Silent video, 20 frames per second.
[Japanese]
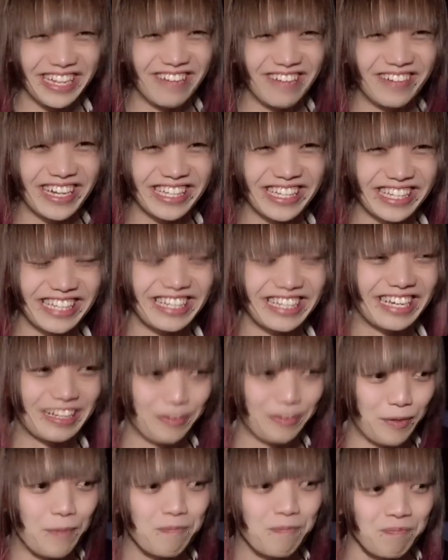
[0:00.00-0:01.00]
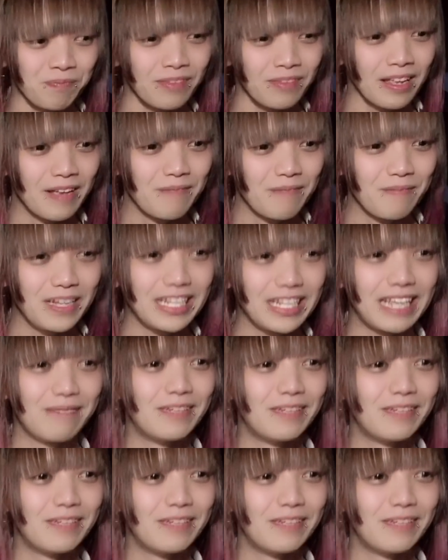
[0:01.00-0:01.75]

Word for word: やばかったんだけど、まあね、